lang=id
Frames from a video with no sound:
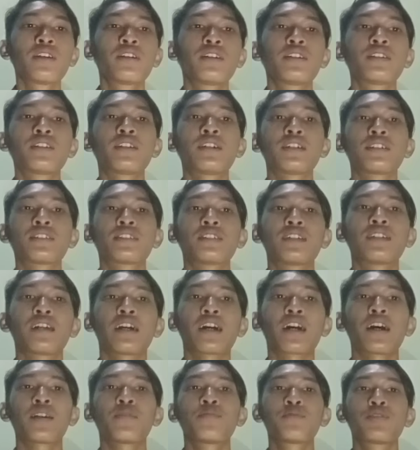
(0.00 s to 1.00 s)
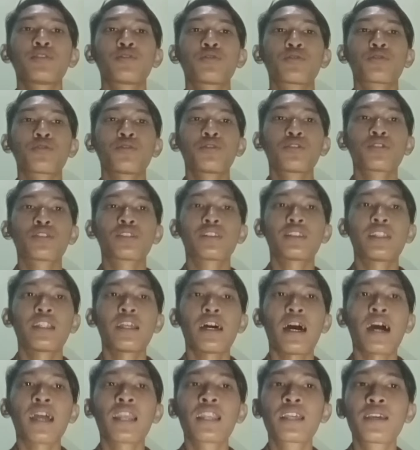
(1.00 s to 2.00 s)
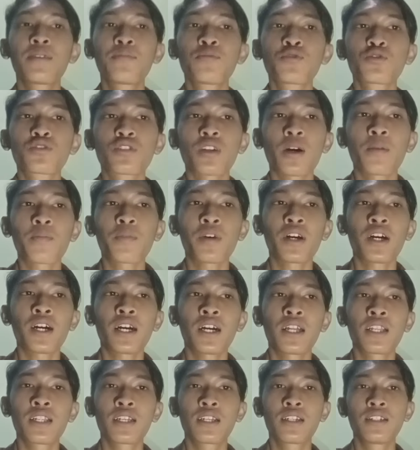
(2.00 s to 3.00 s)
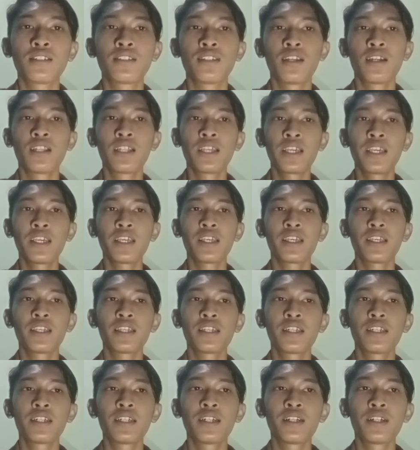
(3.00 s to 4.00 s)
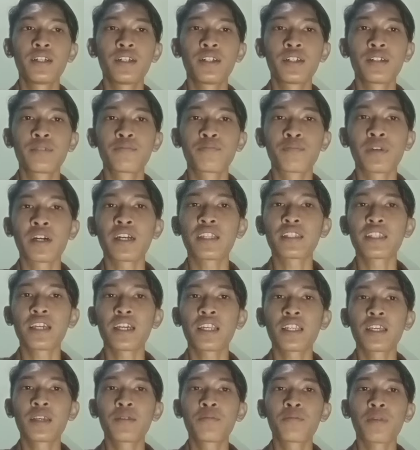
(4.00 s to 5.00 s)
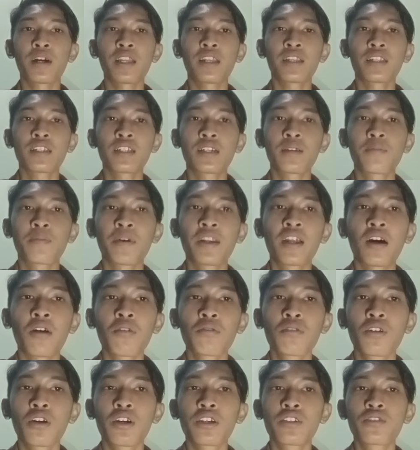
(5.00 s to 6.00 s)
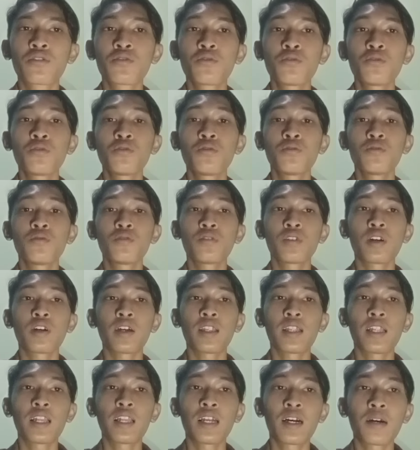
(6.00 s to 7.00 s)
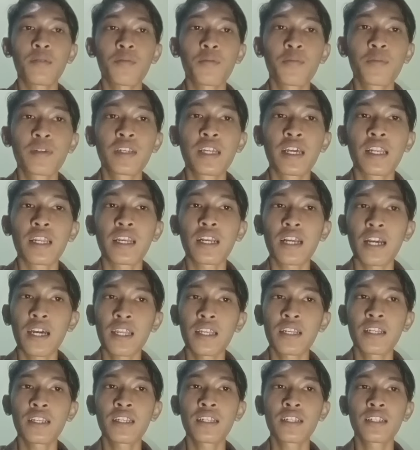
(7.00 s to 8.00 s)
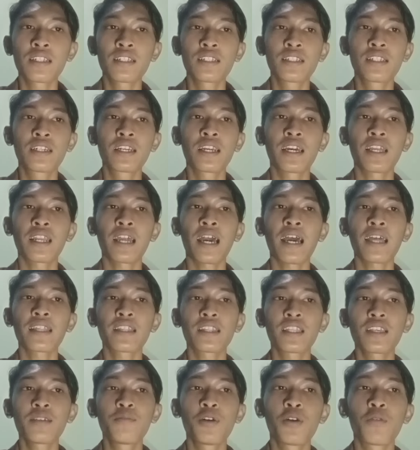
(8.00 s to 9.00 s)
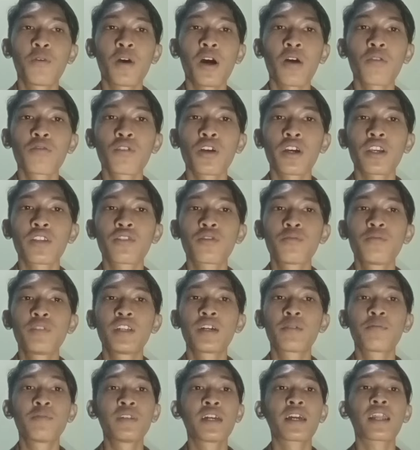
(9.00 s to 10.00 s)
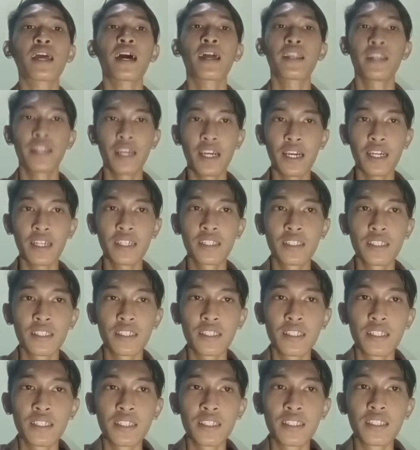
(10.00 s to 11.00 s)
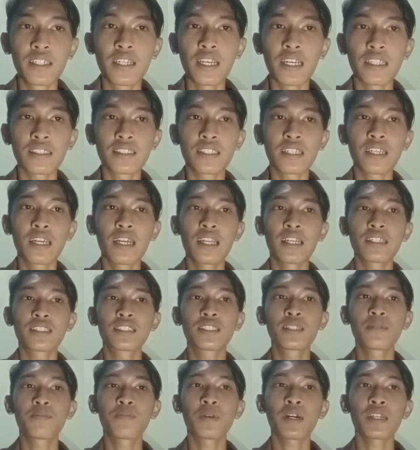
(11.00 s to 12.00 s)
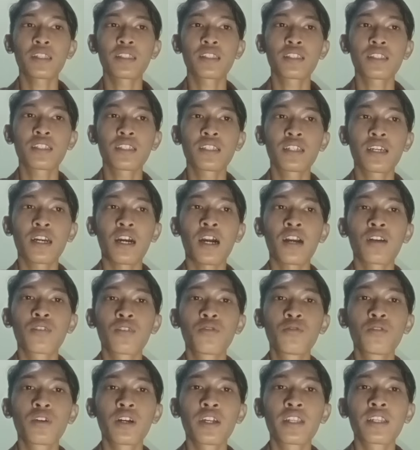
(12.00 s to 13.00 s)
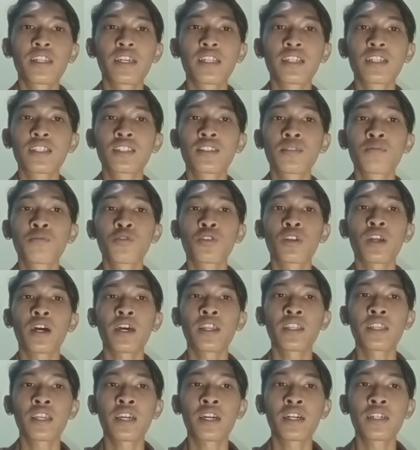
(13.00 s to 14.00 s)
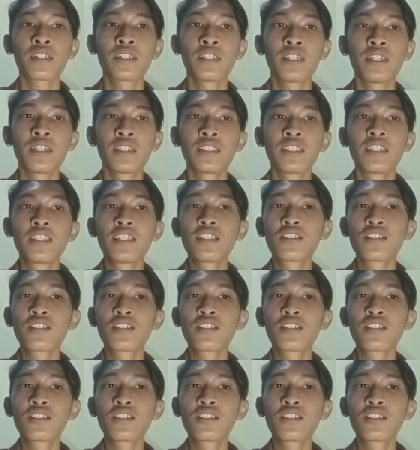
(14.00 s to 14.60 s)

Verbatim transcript: Nah, sedangkan menurut Ali Mustafa Al-Ghazali pengertian iman kepada Allah itu adalah membenarkan dengan hati bahwa Allah itu benar-benar ada dengan segala sifat, keagungan dan kesempurnaannya. Jadi